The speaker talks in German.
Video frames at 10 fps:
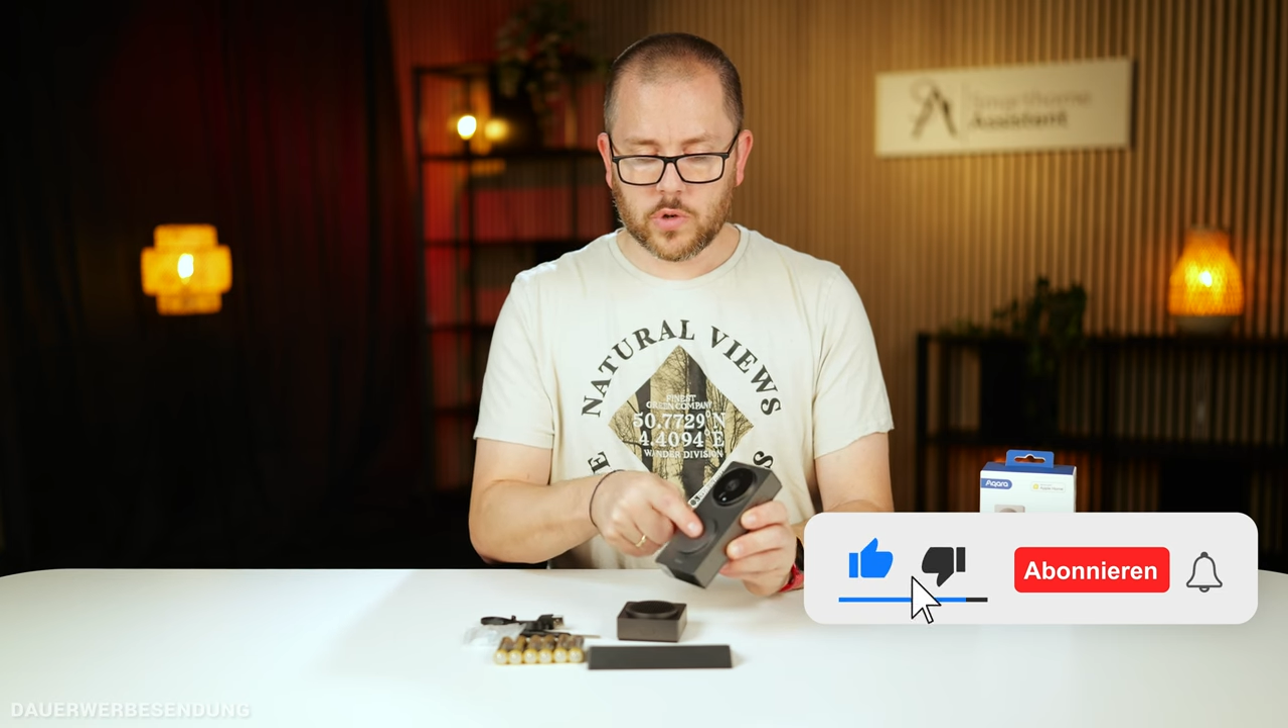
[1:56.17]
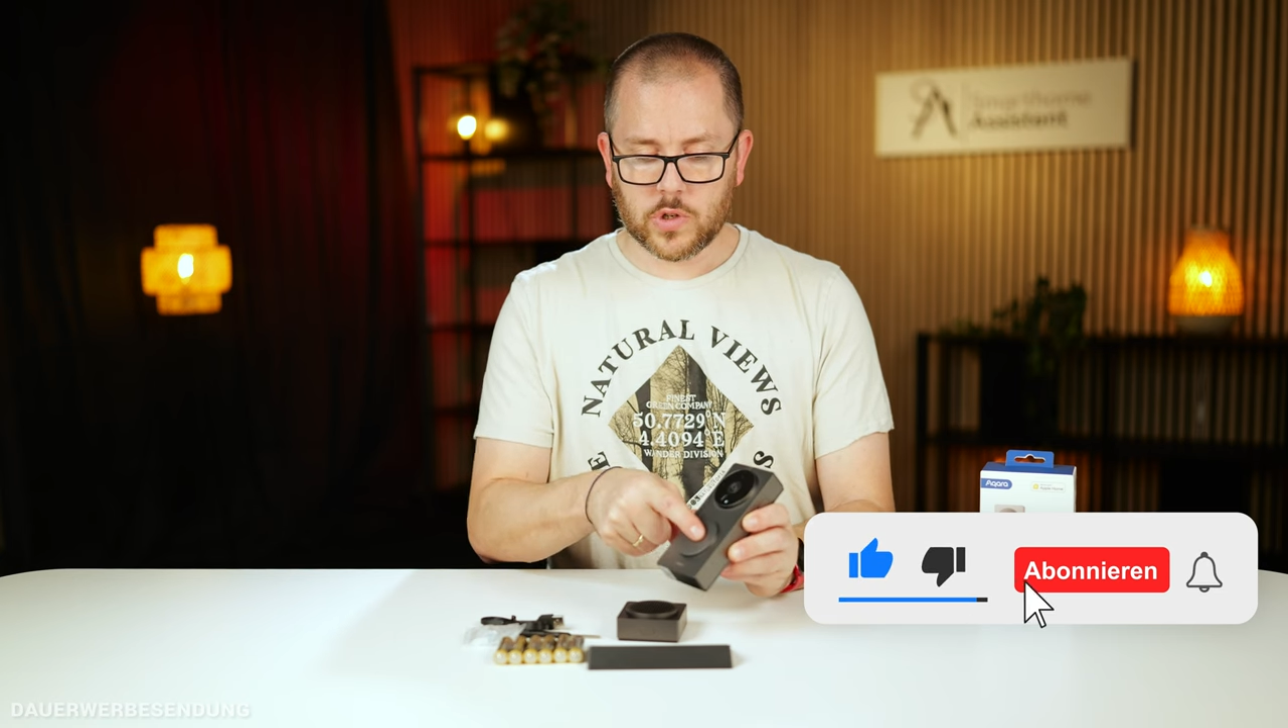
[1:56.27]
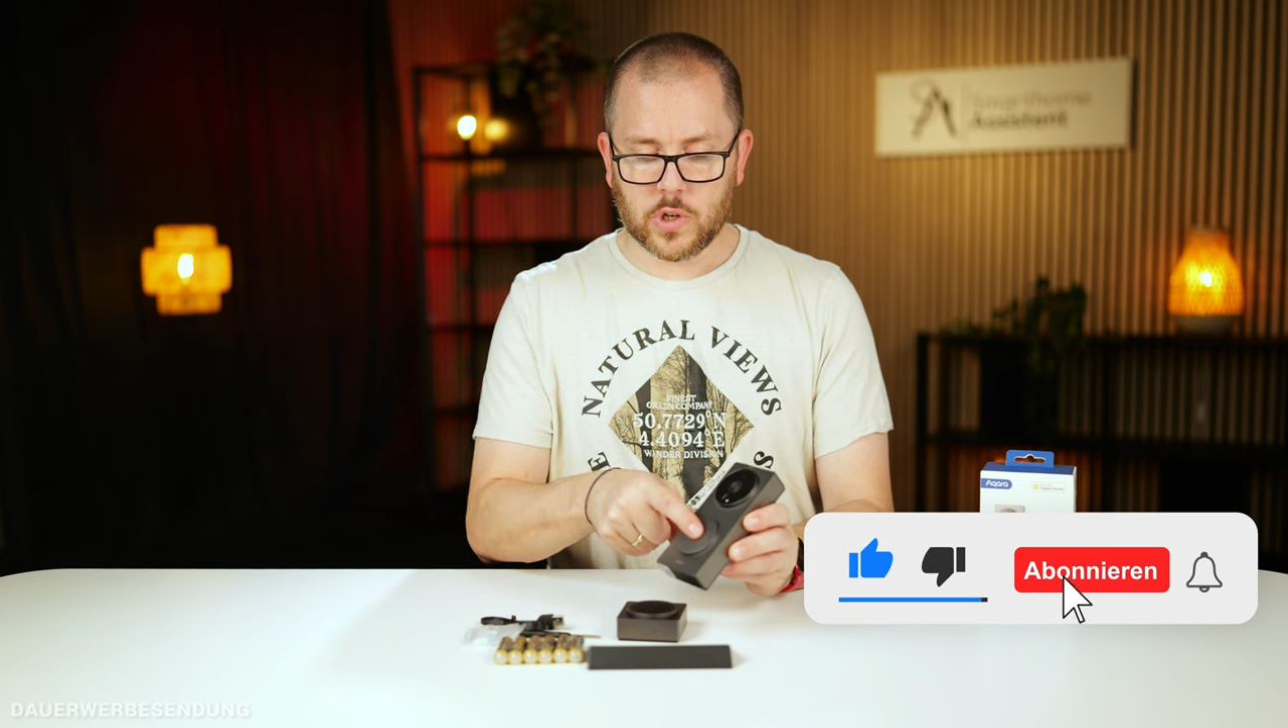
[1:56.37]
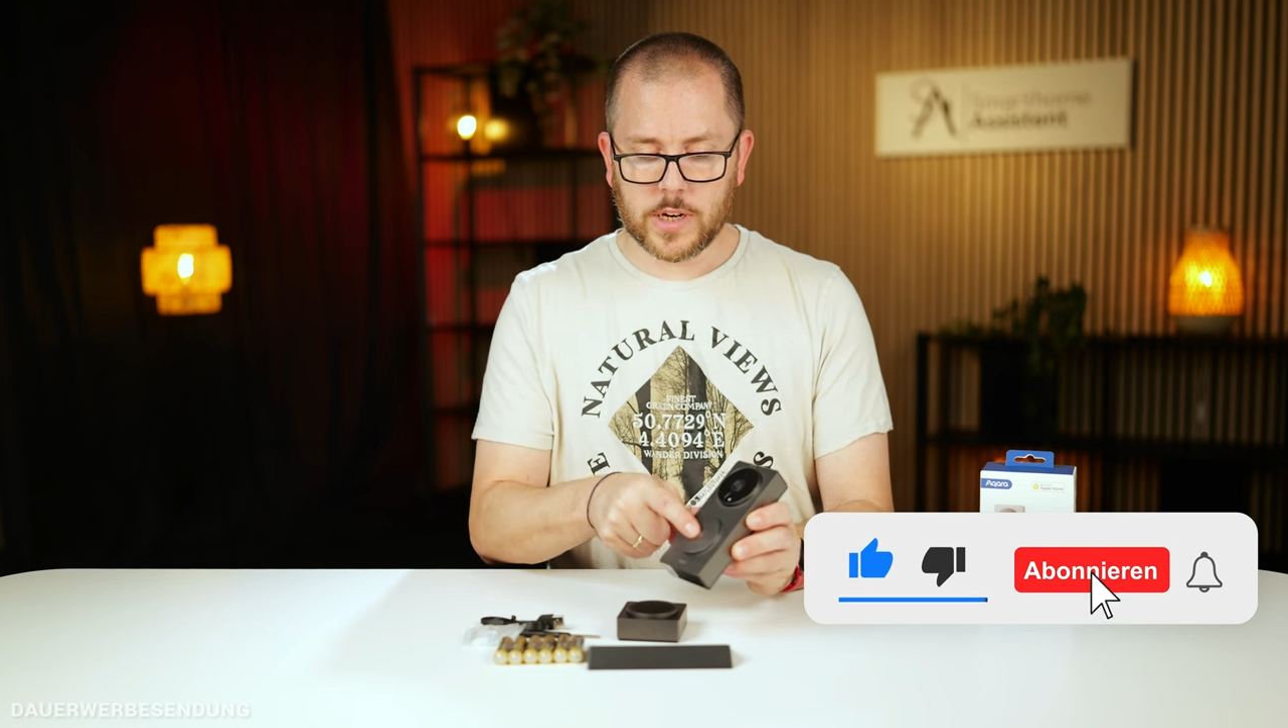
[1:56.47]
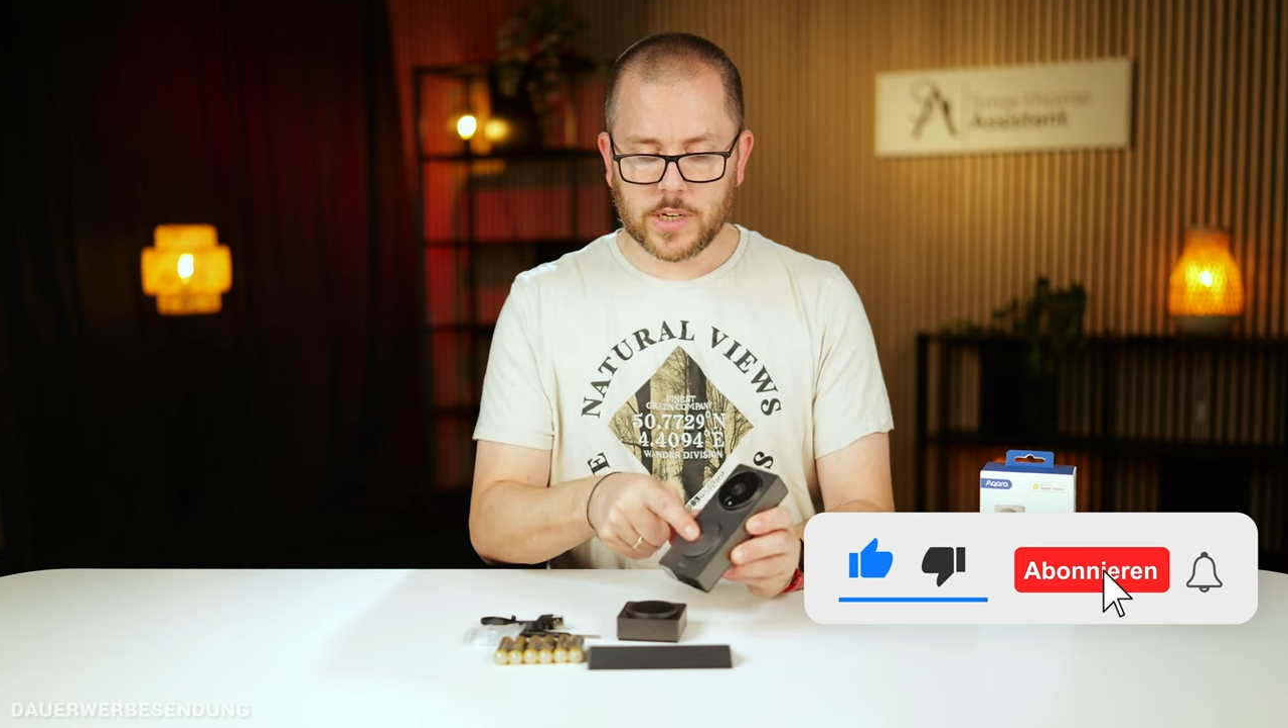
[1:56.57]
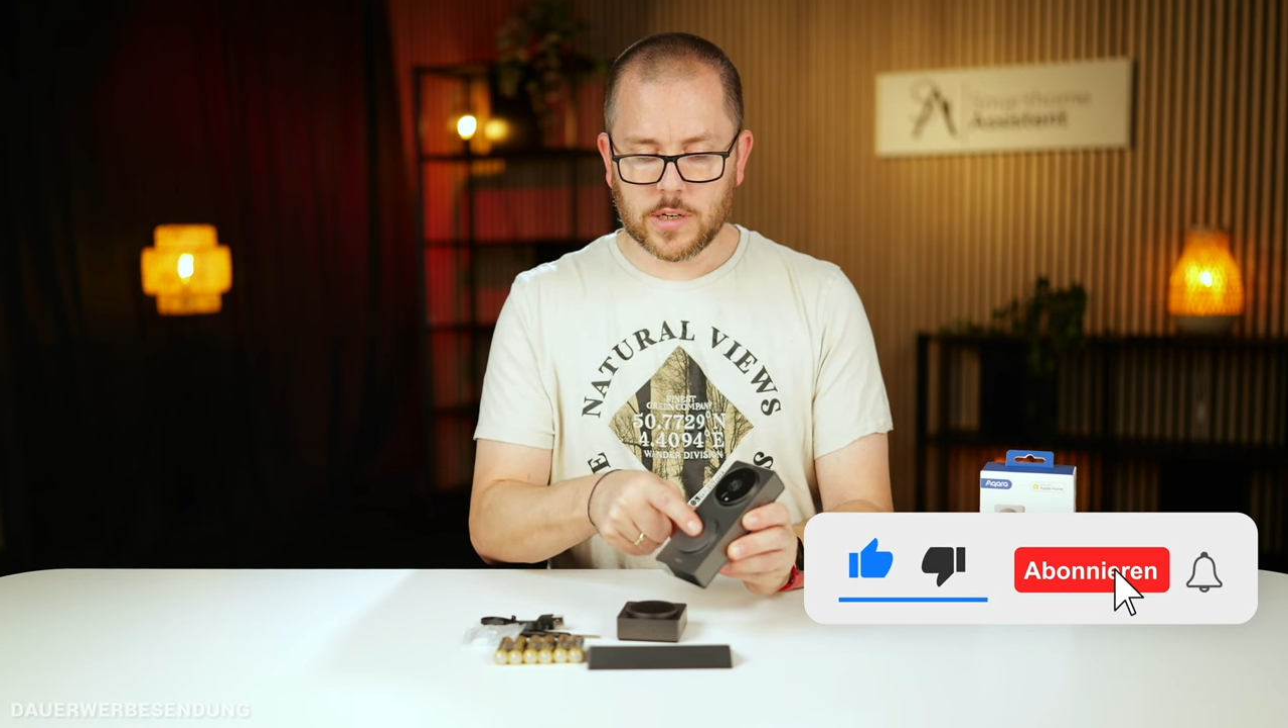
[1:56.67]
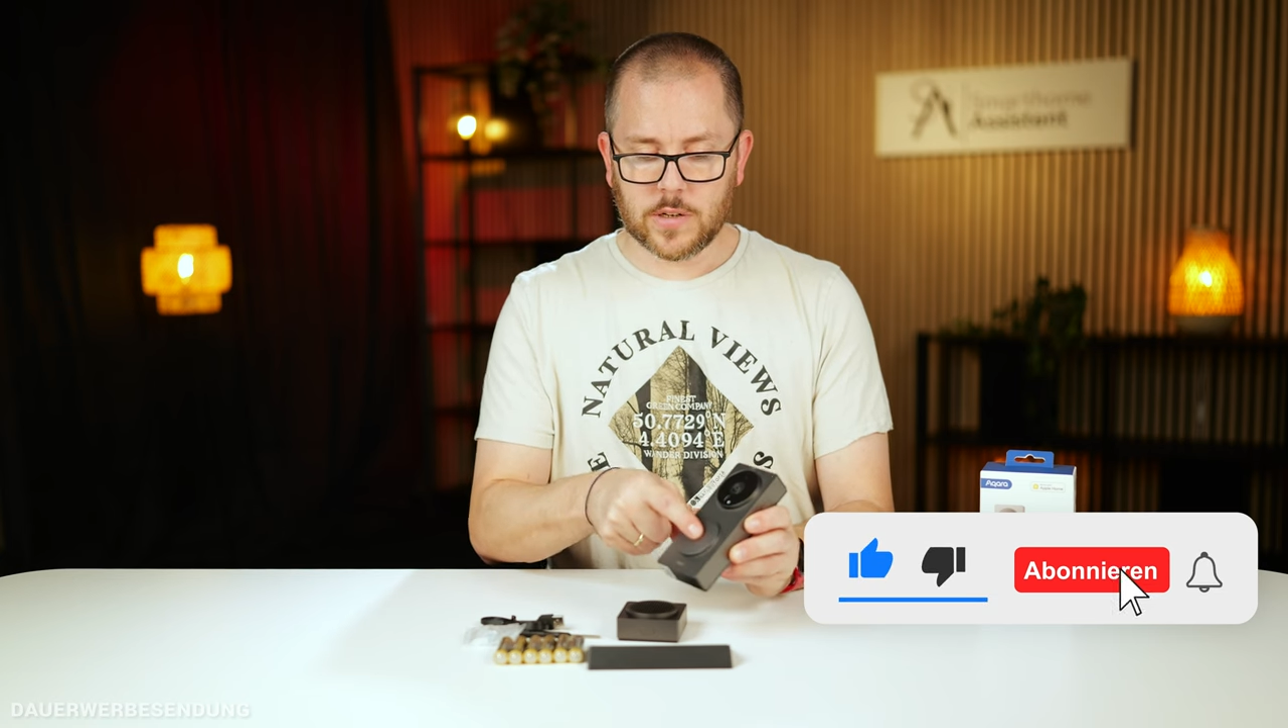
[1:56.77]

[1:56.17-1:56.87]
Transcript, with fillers: das ist halt hier